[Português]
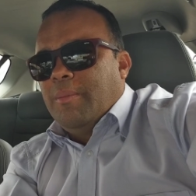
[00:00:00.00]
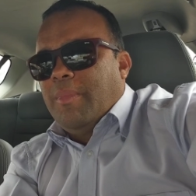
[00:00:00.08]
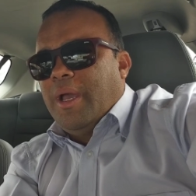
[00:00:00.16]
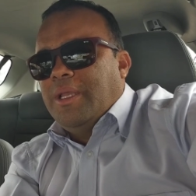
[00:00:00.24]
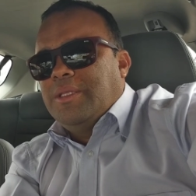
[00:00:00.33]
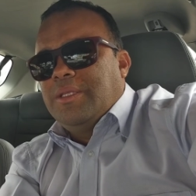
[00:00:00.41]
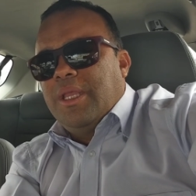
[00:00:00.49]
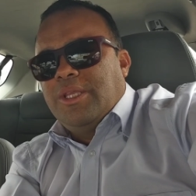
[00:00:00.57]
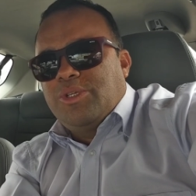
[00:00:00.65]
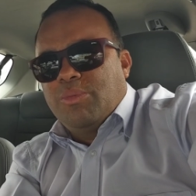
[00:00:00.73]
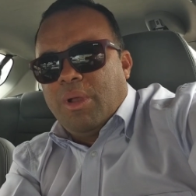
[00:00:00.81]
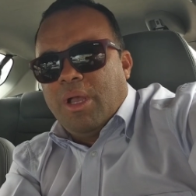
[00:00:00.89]
Mas
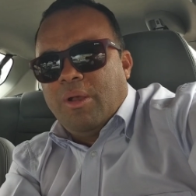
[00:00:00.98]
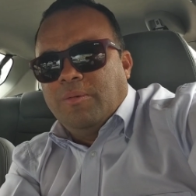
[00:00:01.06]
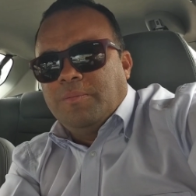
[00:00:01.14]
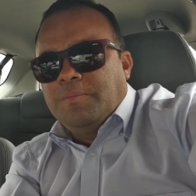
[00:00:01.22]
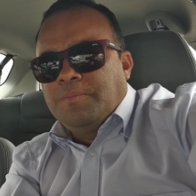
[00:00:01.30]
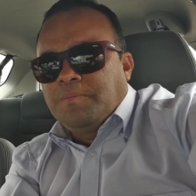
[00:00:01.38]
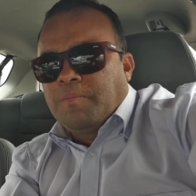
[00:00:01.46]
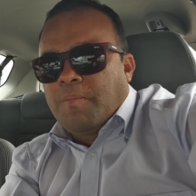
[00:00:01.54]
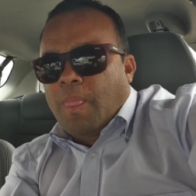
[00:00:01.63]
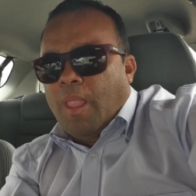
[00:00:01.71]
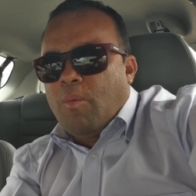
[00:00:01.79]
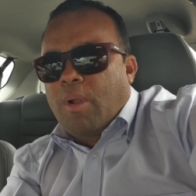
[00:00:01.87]
dente de mão,
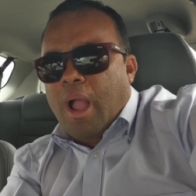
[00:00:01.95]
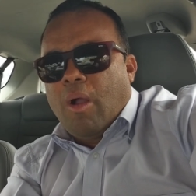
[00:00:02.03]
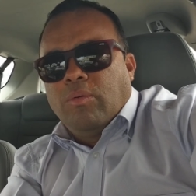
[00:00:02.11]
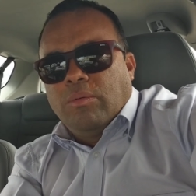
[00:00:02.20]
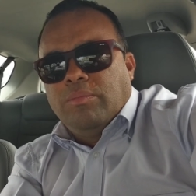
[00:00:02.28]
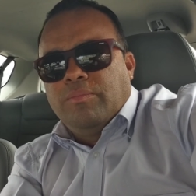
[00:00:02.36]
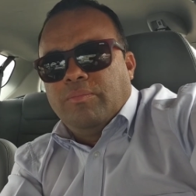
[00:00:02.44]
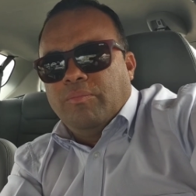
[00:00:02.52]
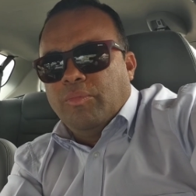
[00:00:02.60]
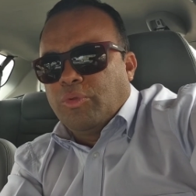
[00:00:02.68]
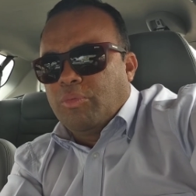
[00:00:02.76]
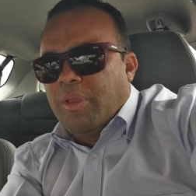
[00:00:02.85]
um carro
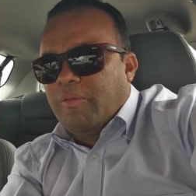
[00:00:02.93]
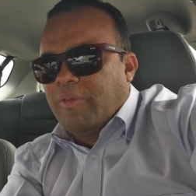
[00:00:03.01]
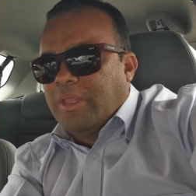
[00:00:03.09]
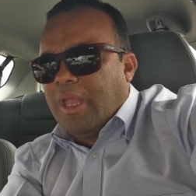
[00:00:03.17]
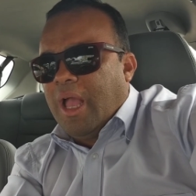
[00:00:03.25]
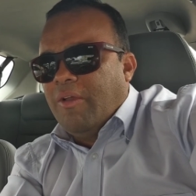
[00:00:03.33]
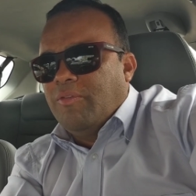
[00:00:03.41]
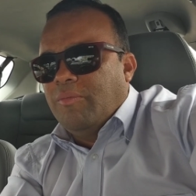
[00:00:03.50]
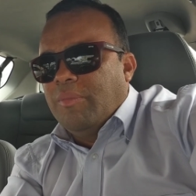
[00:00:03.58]
muito bem vendável,